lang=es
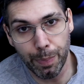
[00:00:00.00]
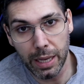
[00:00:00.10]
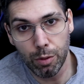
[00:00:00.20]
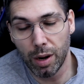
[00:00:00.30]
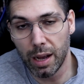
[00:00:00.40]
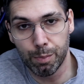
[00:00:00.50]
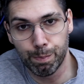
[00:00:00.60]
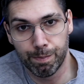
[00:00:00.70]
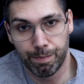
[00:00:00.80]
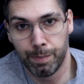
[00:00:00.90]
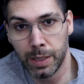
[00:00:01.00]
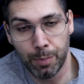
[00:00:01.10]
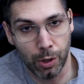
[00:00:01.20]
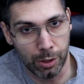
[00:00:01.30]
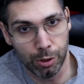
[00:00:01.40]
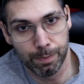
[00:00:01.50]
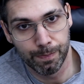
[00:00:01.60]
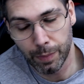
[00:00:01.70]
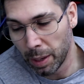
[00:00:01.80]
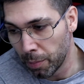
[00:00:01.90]
Junpei dura bien poquito,
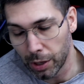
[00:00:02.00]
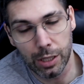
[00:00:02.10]
bien